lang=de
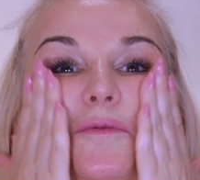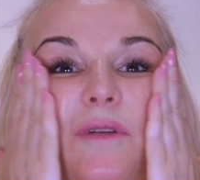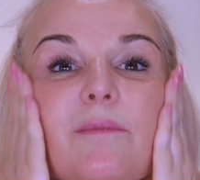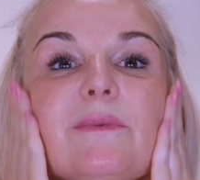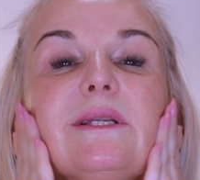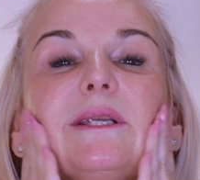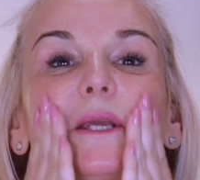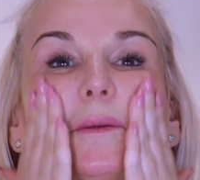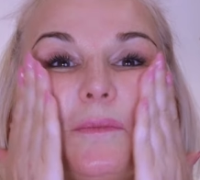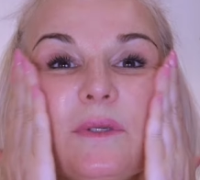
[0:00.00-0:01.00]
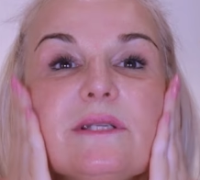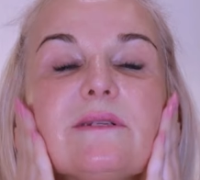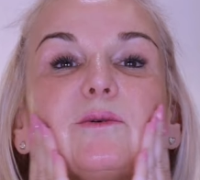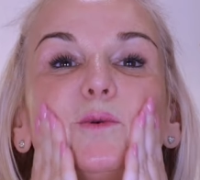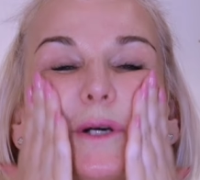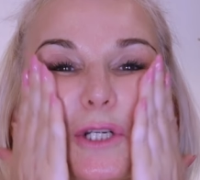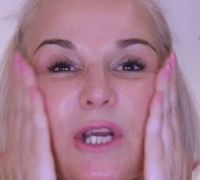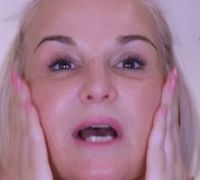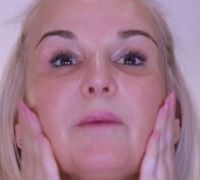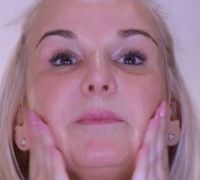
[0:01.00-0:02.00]
damit eben diese
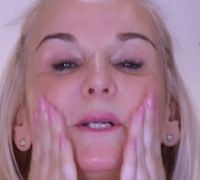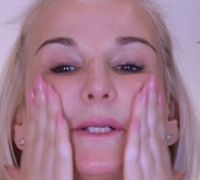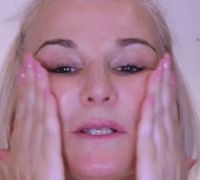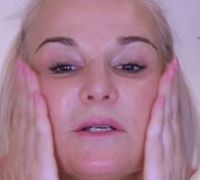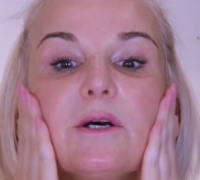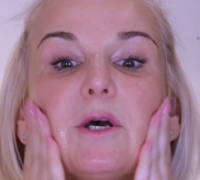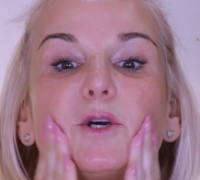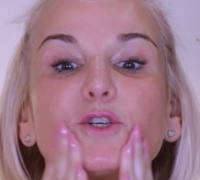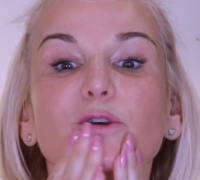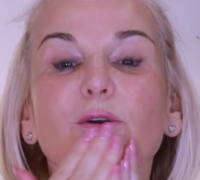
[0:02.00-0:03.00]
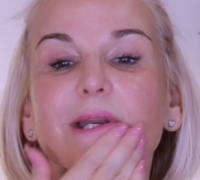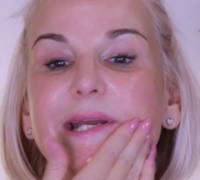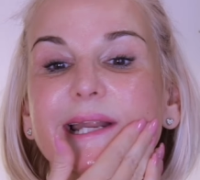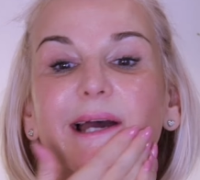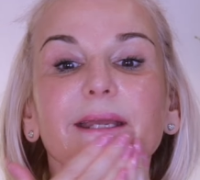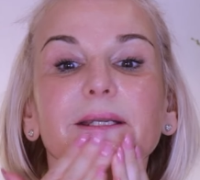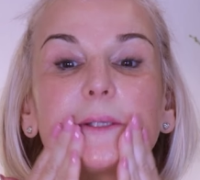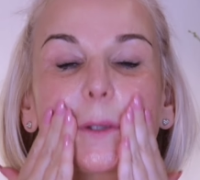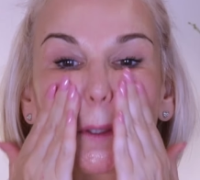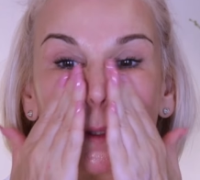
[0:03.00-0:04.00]
Guasha-Pilze schön
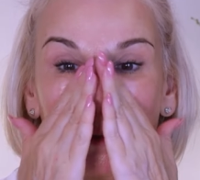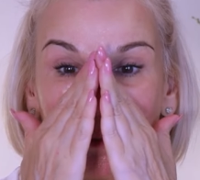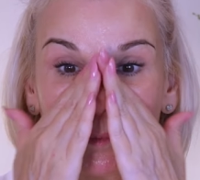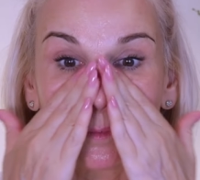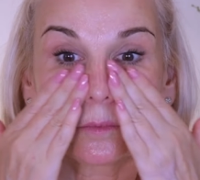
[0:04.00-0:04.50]
gleiten können.